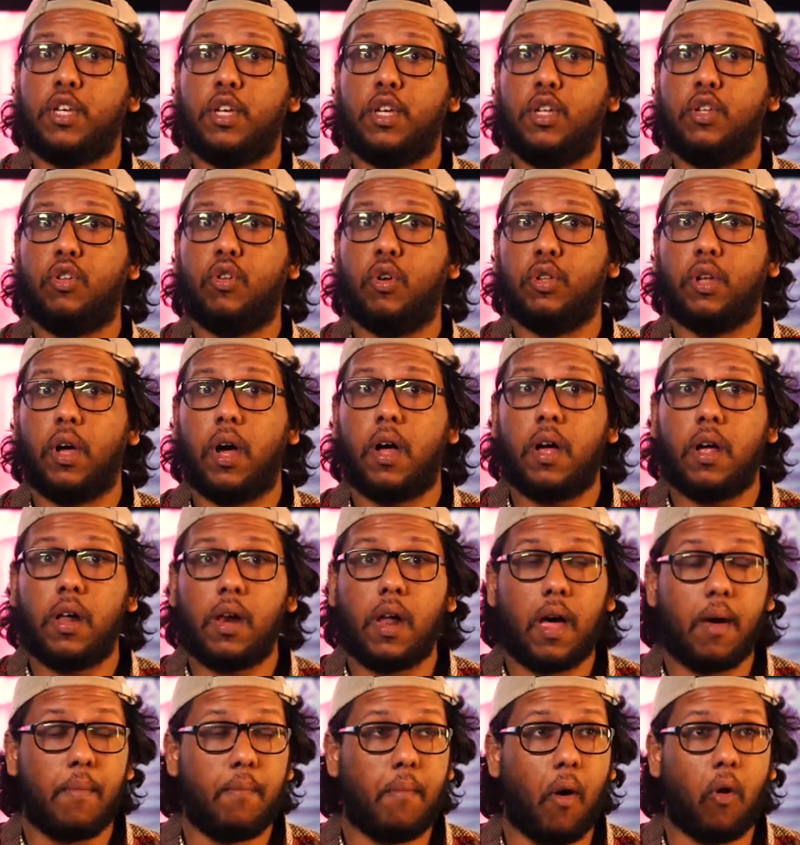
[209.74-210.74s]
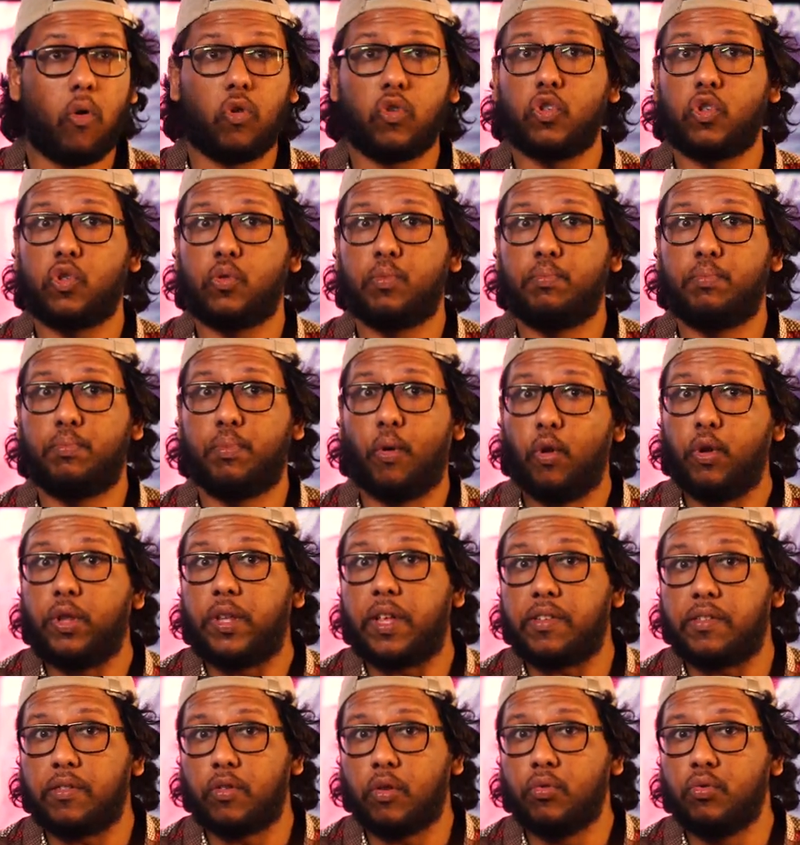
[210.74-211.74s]
qui donnera la branche
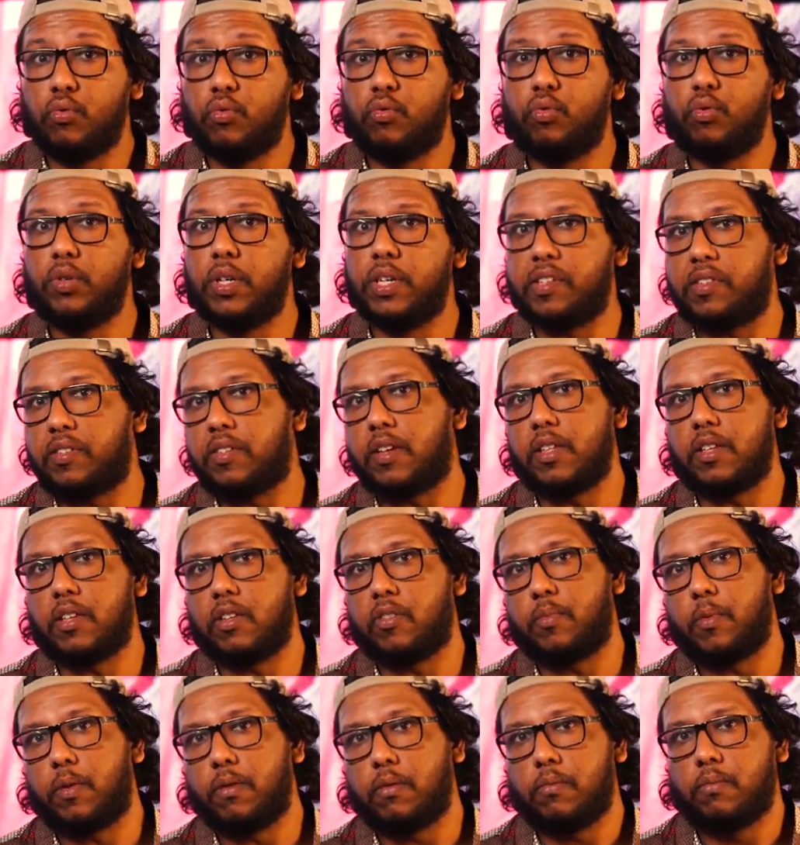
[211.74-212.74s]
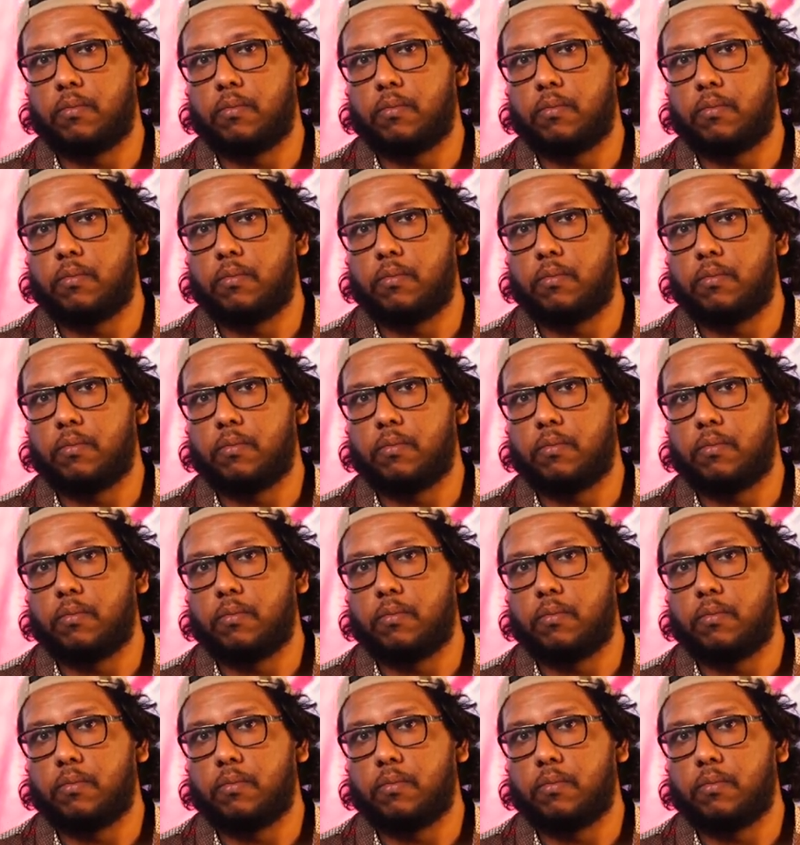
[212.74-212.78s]
protestante du christianisme.